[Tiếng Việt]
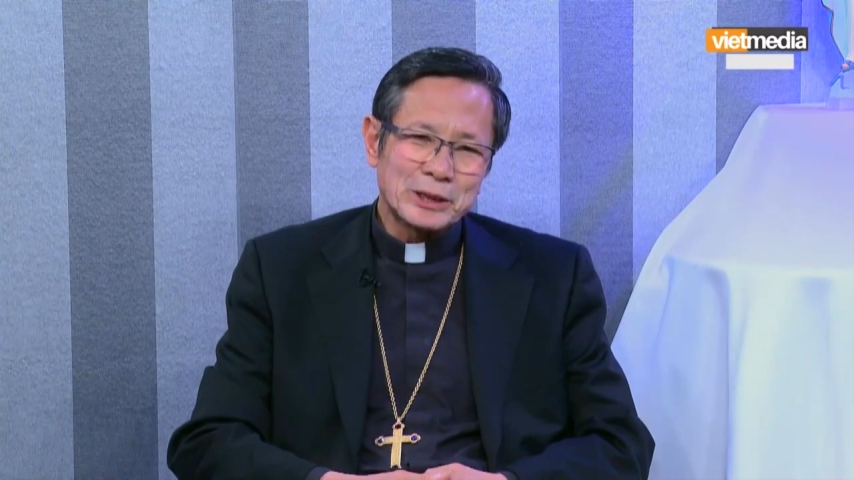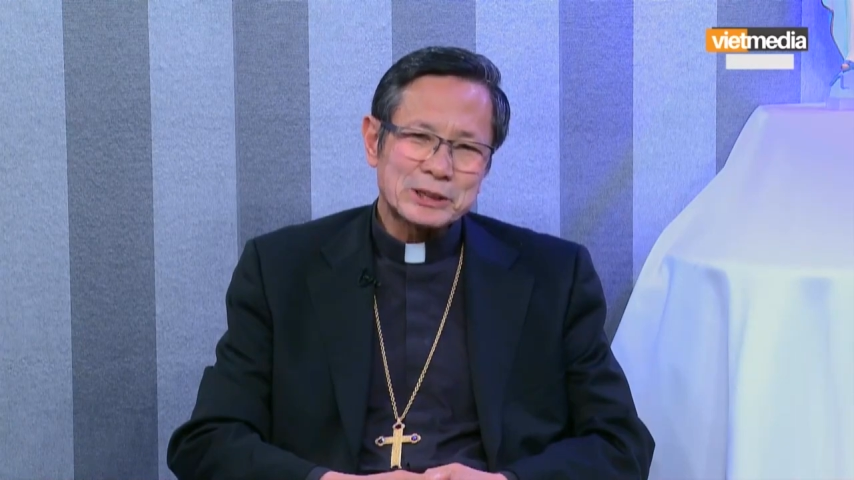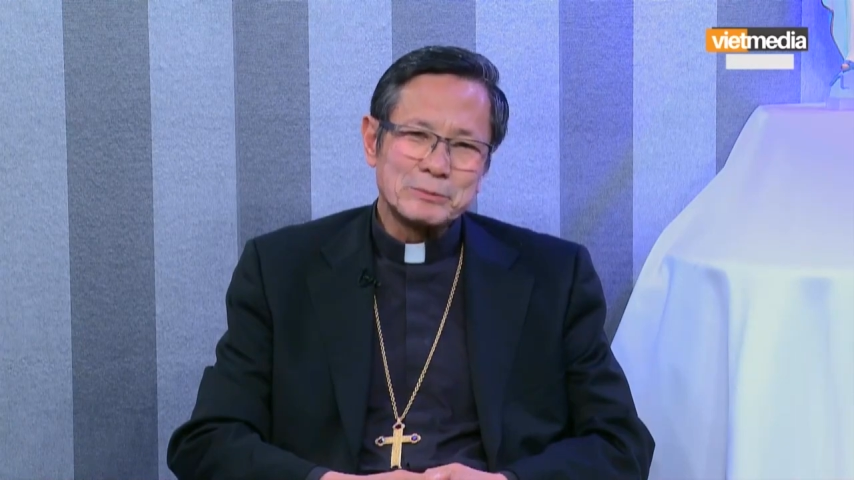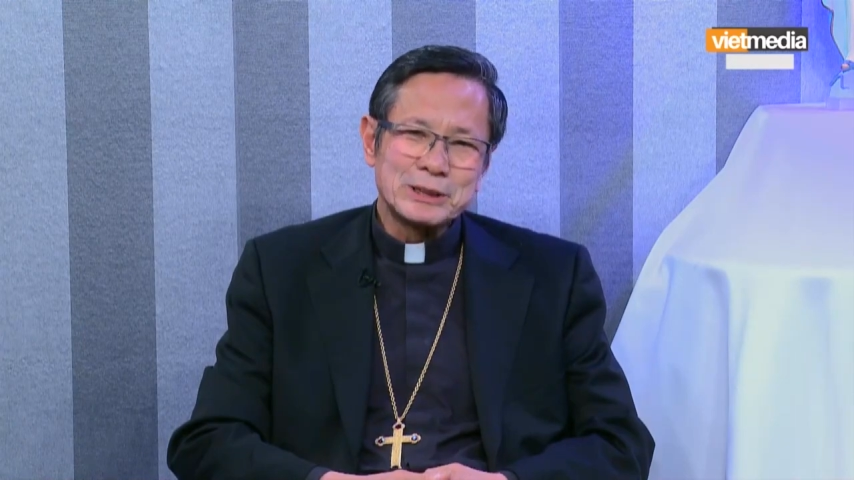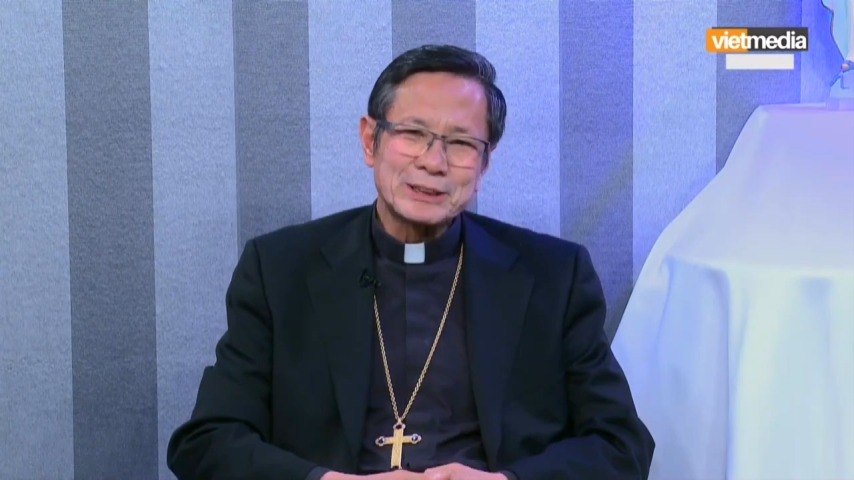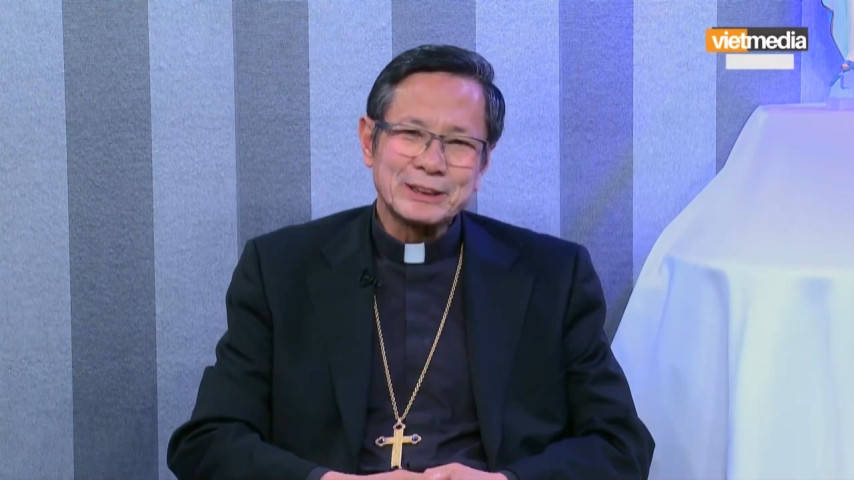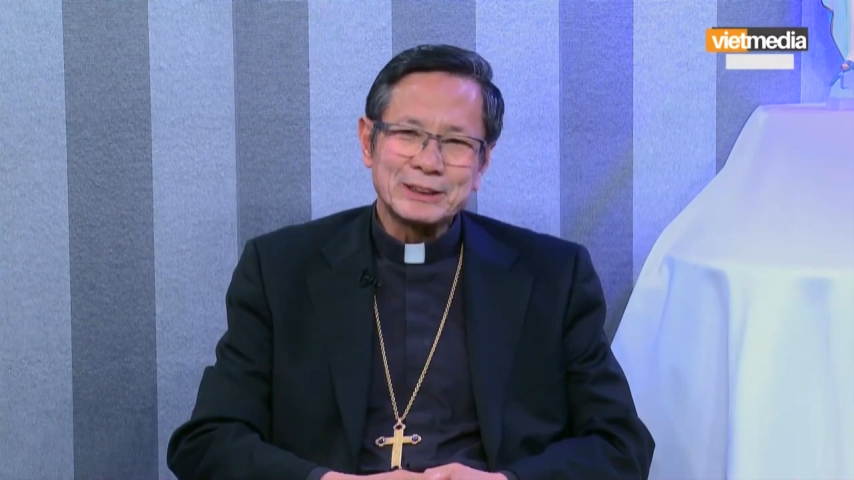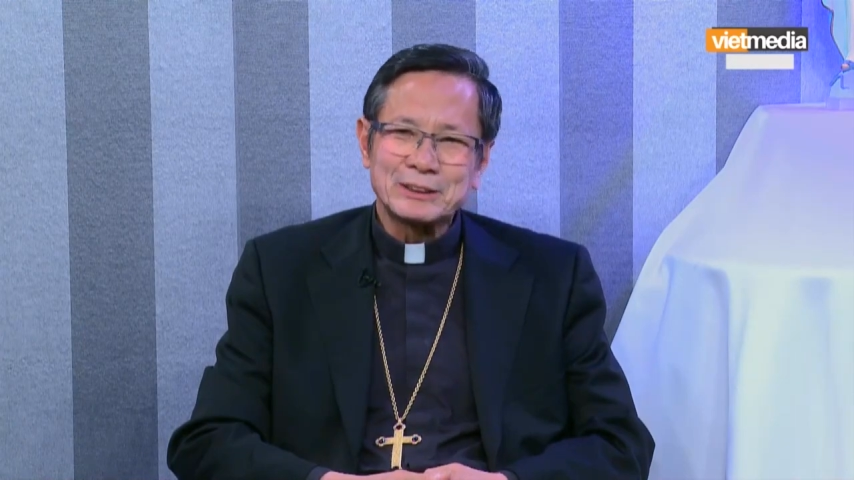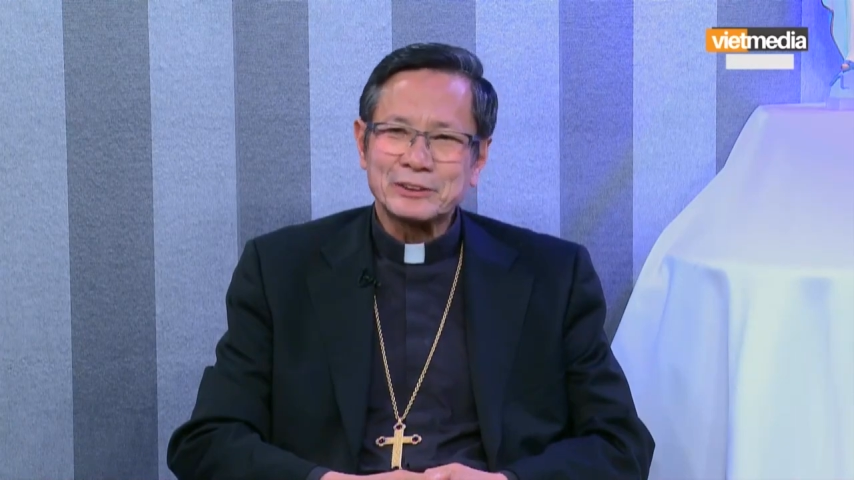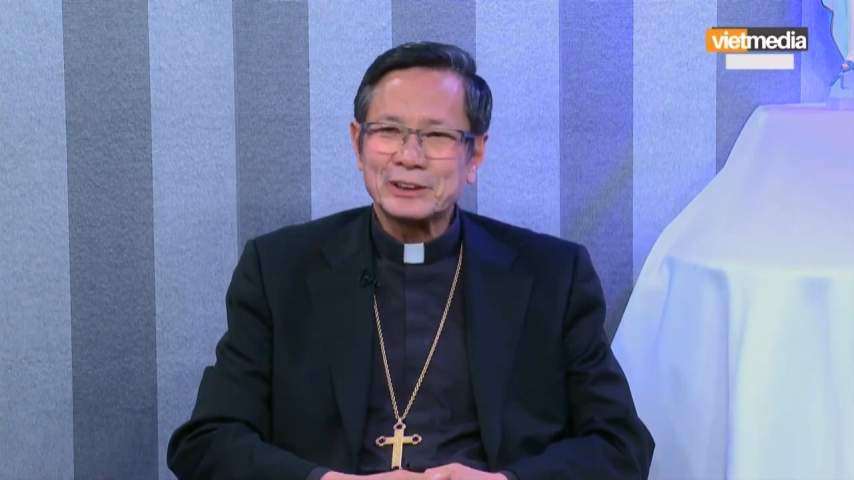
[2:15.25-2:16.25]
Westminster
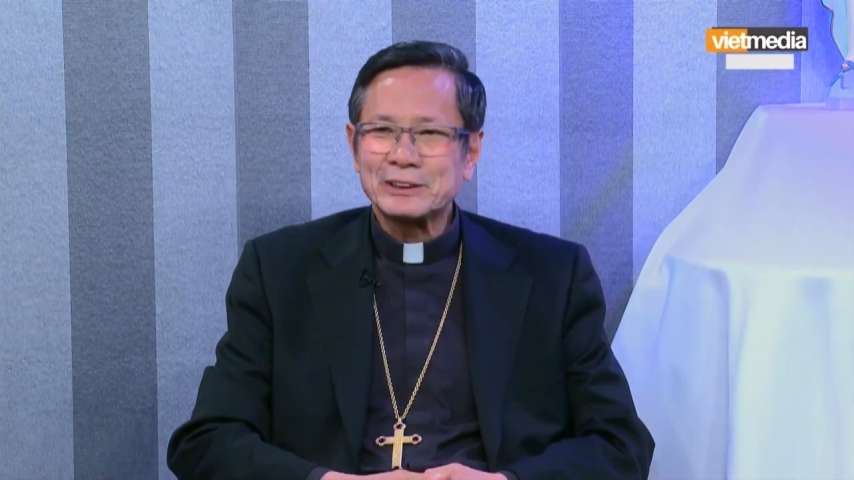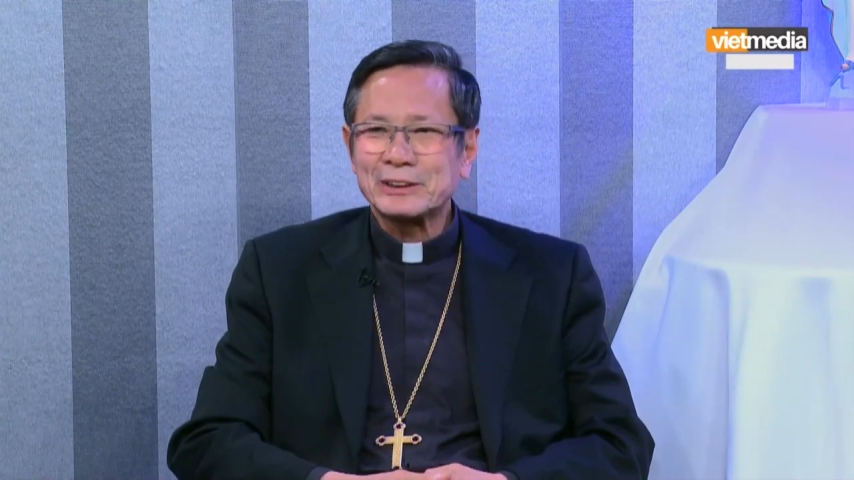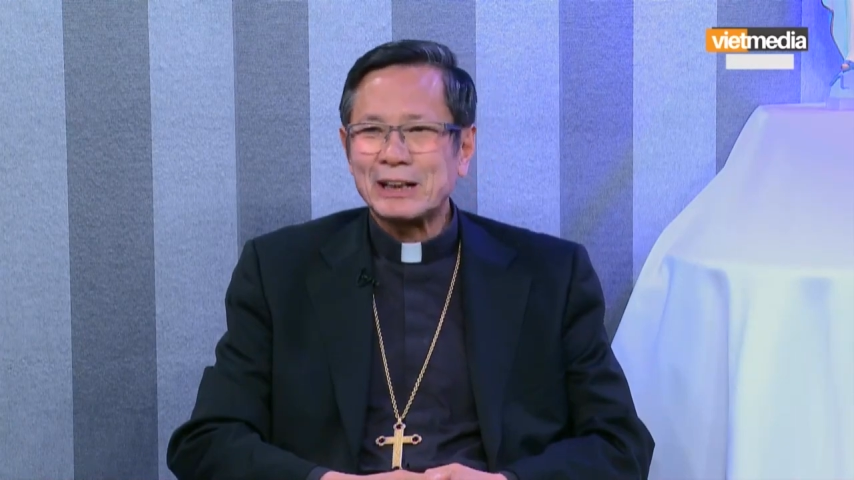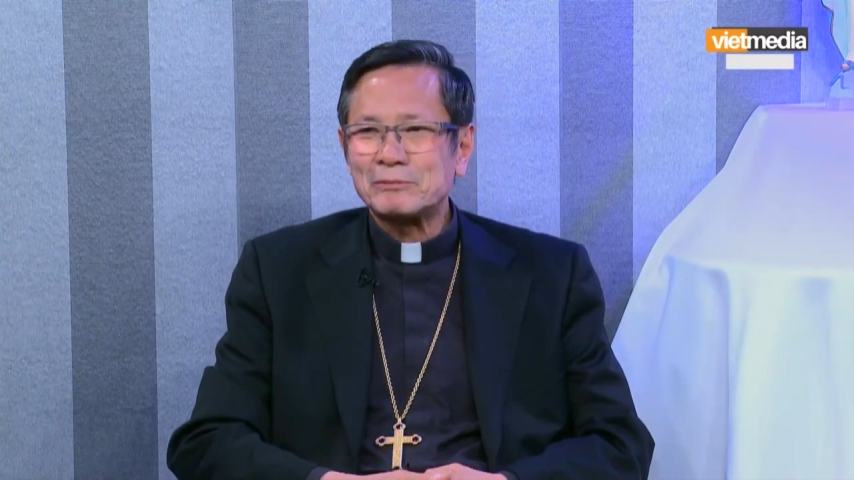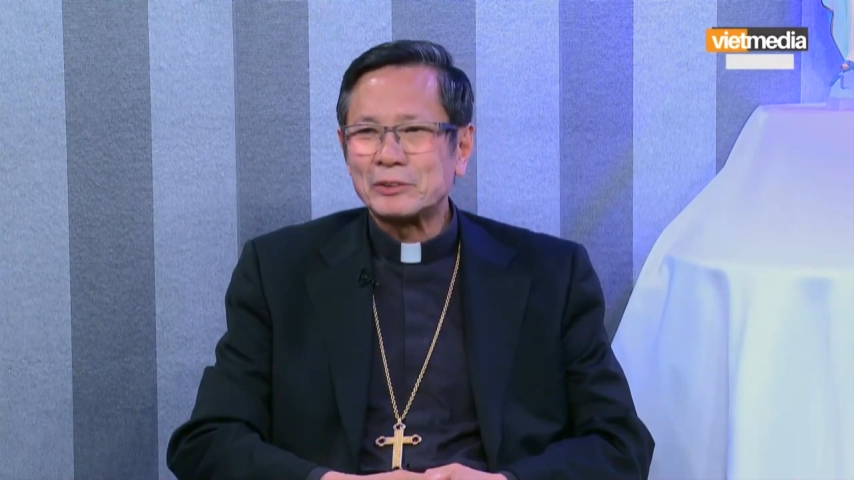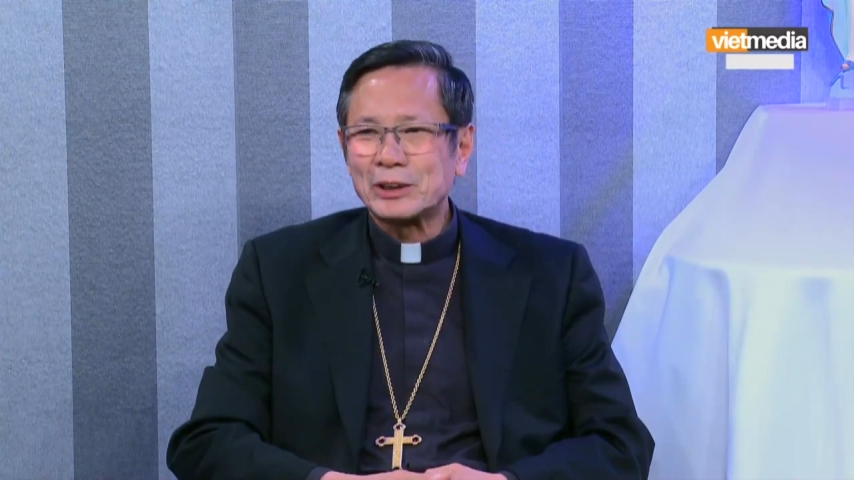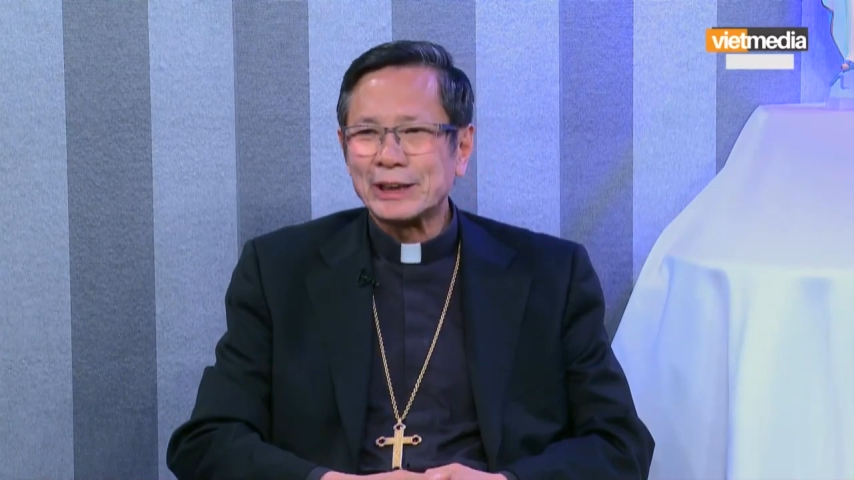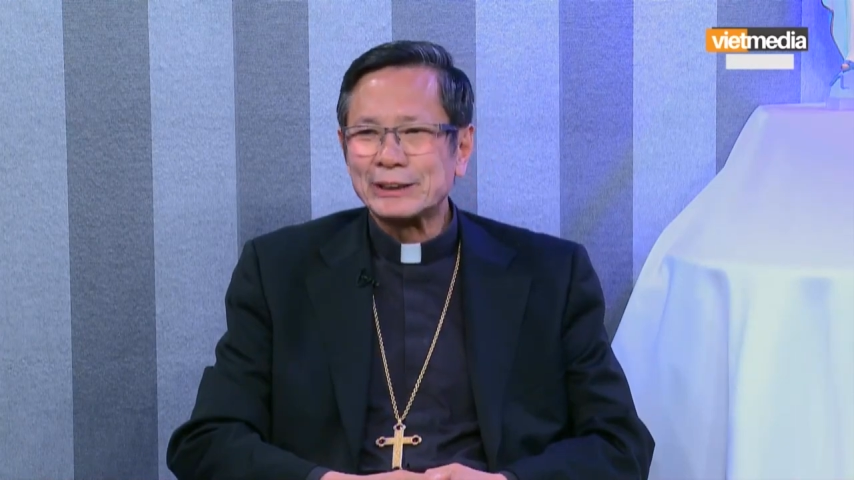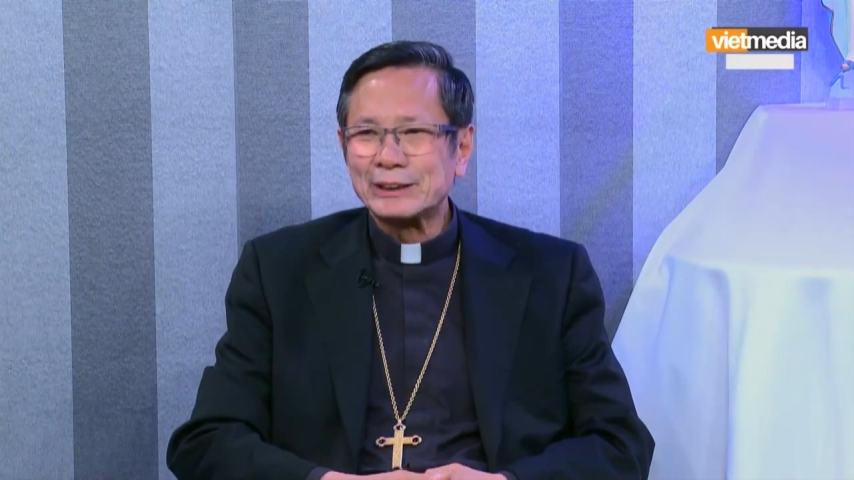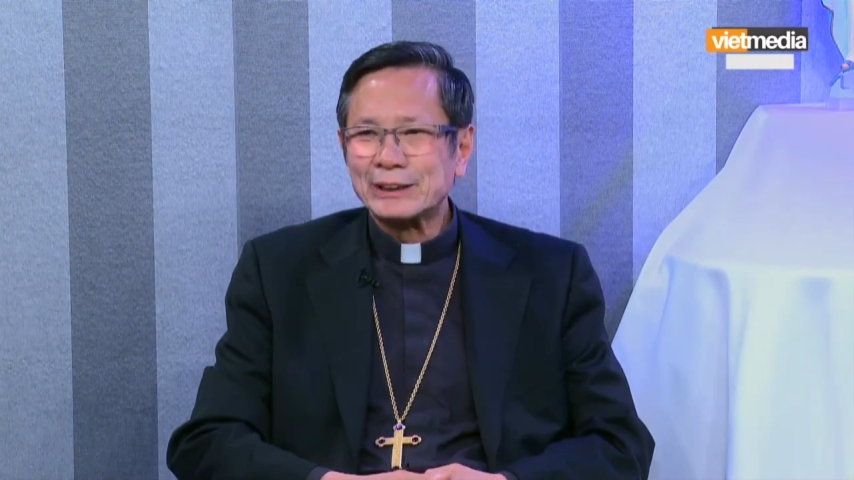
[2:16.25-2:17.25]
thì tôi tới tôi thăm một
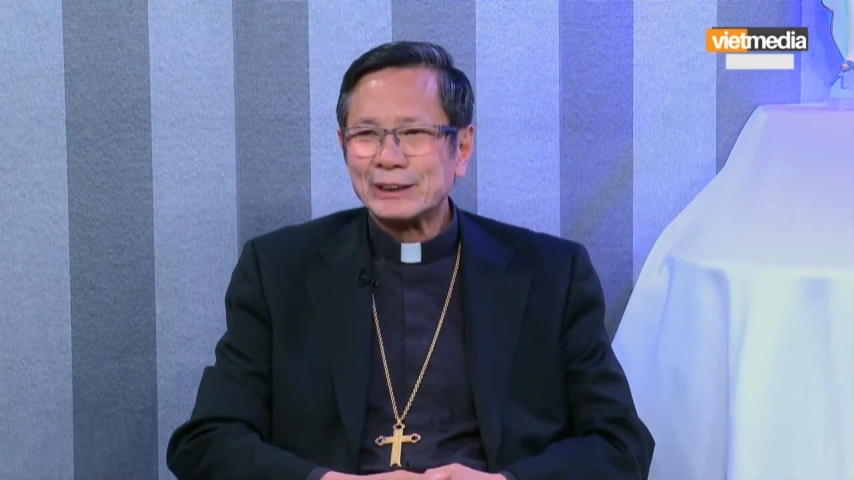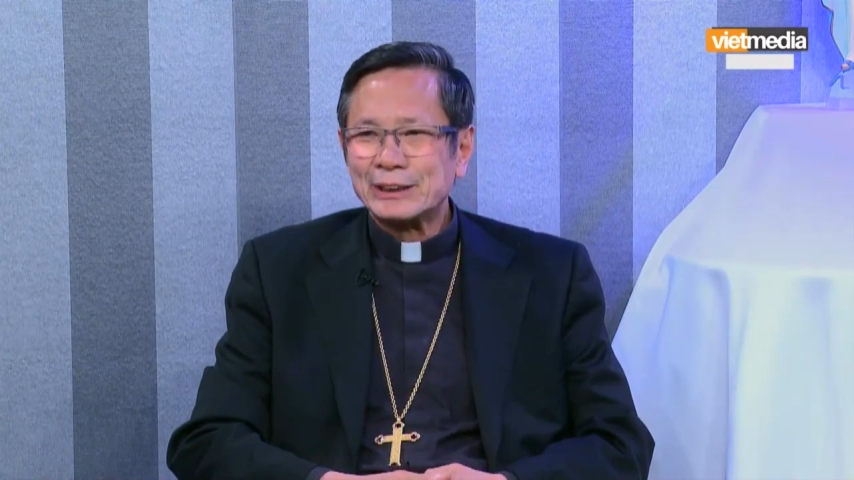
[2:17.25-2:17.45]
lần